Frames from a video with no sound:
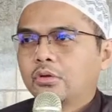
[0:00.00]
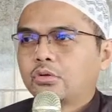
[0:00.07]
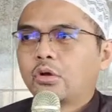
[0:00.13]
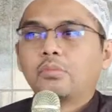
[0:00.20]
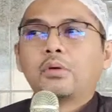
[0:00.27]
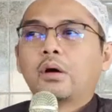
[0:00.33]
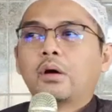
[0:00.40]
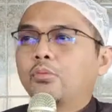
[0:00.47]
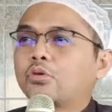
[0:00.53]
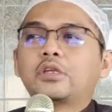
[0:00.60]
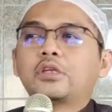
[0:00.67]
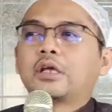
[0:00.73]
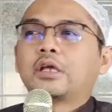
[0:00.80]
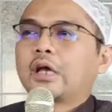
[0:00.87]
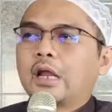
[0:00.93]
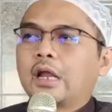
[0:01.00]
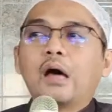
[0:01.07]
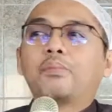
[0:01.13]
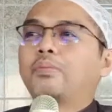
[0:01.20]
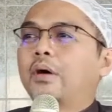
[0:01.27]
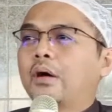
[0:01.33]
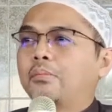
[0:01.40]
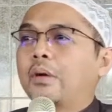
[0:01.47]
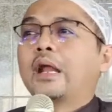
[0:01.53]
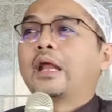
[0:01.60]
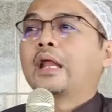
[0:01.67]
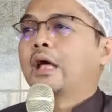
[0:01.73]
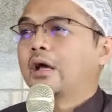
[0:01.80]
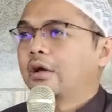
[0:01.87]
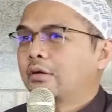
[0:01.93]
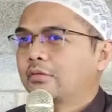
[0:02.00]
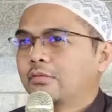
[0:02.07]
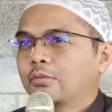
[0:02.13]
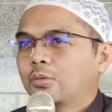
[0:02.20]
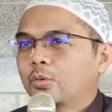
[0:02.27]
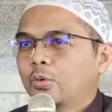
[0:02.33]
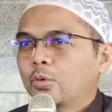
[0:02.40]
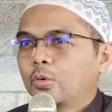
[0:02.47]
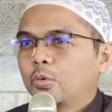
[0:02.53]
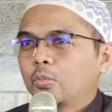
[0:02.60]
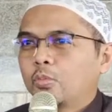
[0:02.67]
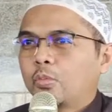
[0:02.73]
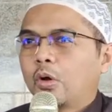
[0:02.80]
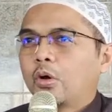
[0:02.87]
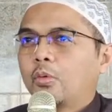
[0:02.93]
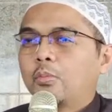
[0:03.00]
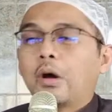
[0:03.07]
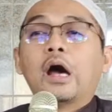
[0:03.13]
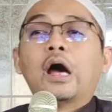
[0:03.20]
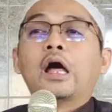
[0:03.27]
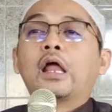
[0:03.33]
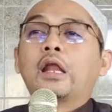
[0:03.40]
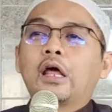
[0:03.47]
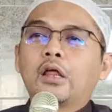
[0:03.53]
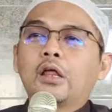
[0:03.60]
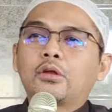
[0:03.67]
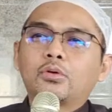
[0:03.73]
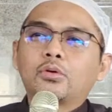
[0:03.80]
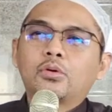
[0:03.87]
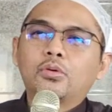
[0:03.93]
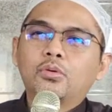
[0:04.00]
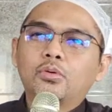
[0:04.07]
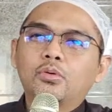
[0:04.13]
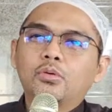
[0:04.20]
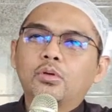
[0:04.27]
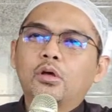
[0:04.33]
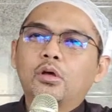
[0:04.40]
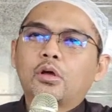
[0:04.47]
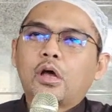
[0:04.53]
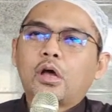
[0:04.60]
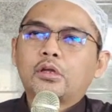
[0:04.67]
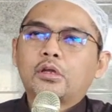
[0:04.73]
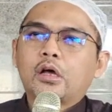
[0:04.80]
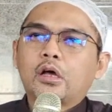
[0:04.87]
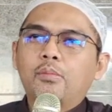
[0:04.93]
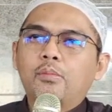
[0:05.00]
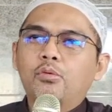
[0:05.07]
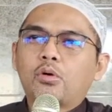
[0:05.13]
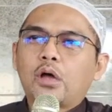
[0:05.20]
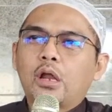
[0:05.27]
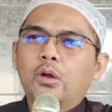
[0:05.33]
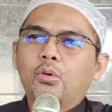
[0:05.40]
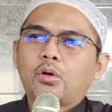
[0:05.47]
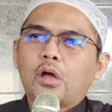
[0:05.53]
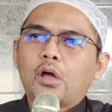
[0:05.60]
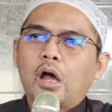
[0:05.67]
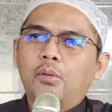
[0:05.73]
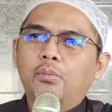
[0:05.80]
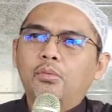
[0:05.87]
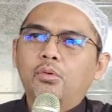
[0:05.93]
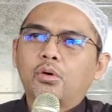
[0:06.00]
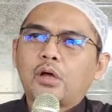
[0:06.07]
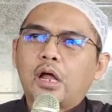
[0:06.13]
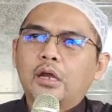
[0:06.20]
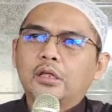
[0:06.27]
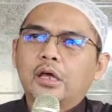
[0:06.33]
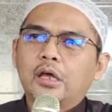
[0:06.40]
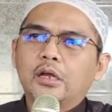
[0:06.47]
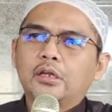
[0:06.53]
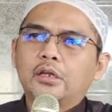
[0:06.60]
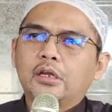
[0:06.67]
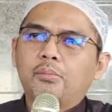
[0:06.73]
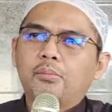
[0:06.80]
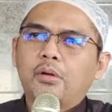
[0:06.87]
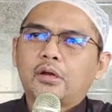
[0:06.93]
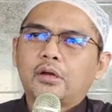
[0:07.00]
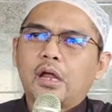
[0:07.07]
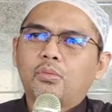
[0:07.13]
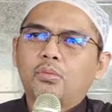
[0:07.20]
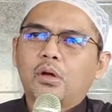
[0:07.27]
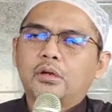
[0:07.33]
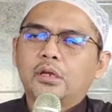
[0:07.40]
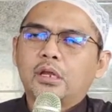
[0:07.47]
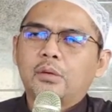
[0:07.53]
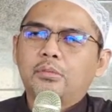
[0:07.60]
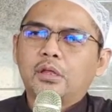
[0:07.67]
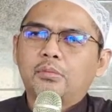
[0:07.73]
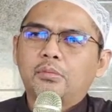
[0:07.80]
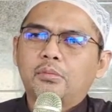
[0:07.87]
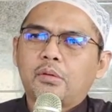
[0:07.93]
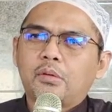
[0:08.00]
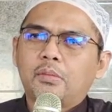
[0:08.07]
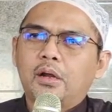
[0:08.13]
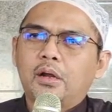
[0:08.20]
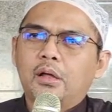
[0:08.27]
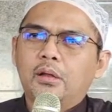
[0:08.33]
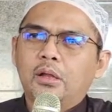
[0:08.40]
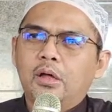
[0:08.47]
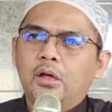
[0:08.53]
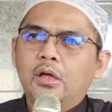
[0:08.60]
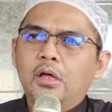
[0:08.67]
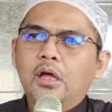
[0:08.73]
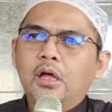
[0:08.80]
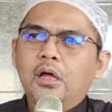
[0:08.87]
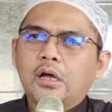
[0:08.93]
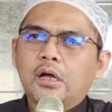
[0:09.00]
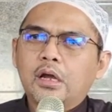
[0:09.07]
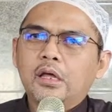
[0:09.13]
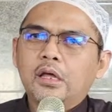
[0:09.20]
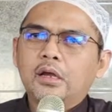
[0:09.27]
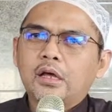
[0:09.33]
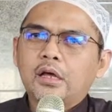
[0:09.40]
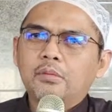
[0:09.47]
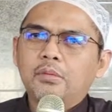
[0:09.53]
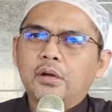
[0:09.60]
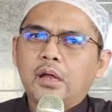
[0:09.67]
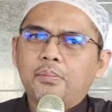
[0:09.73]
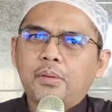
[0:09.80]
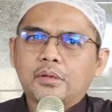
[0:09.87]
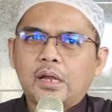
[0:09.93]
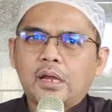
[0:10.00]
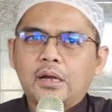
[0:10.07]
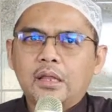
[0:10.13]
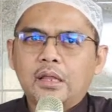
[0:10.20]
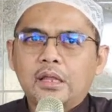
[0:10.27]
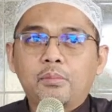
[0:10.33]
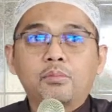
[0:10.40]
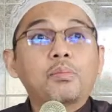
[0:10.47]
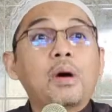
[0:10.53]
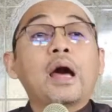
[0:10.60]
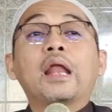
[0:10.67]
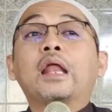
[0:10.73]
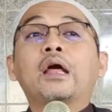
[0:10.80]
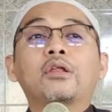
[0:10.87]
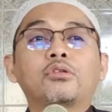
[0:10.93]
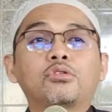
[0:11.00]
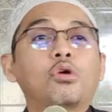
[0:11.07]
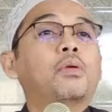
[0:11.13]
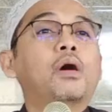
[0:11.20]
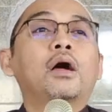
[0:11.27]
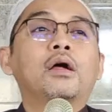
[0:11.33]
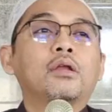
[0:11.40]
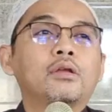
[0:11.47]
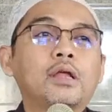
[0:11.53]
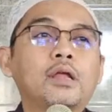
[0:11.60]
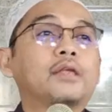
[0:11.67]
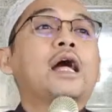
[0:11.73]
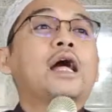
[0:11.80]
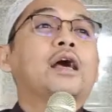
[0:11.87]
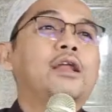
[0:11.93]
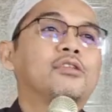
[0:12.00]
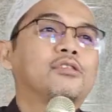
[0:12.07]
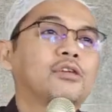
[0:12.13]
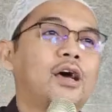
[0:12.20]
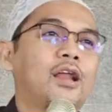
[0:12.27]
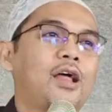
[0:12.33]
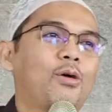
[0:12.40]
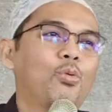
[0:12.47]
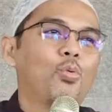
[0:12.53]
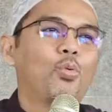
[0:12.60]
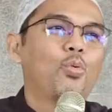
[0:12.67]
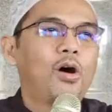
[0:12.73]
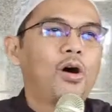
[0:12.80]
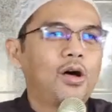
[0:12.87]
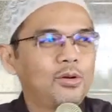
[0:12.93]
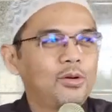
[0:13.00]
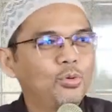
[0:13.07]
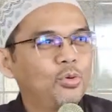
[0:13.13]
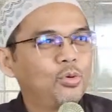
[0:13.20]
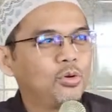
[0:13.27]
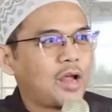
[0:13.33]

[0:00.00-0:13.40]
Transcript: Coba buktikan apa? Mana? Mana tuh Kata kamu kalau kamu kalian tidak bertakwa tidak menyembah kepada Allah kalian akan mendapatkan azab mana coba datangkan sekarang waduh